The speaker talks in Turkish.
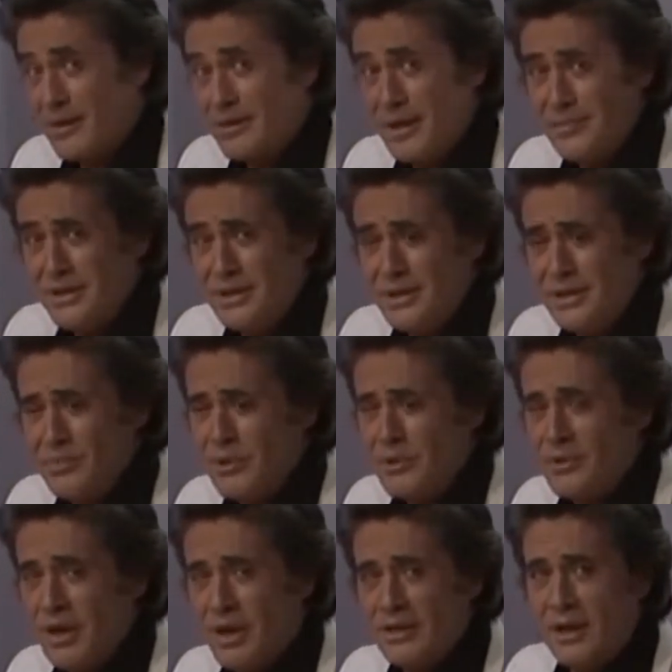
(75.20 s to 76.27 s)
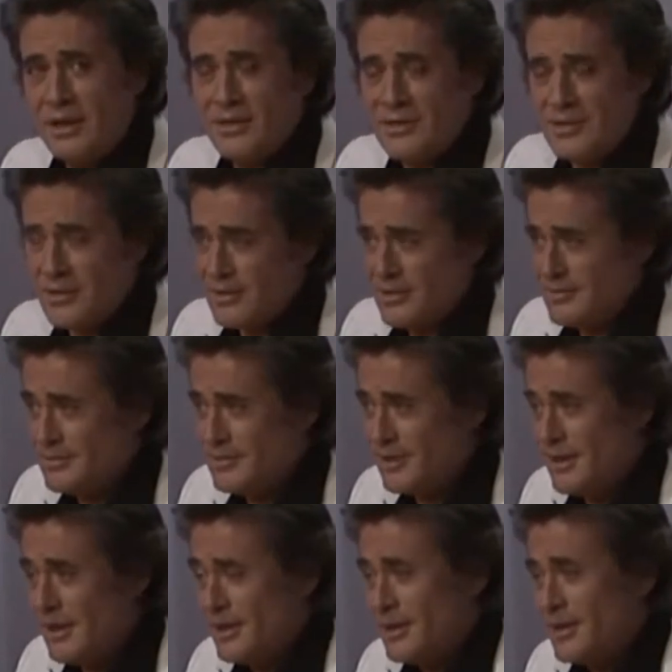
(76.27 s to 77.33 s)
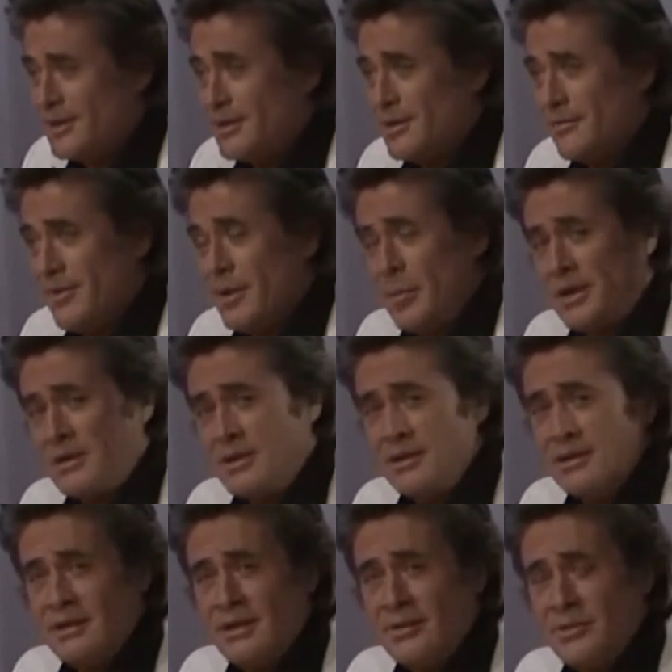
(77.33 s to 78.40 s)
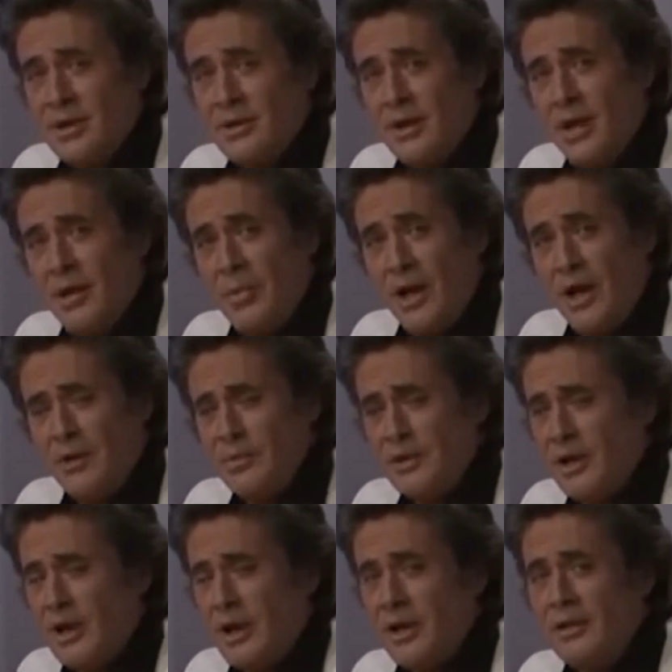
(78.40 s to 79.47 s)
Adam yenilmiyor daha da hırslı. Ve başladı rejisör daha bağırmaya.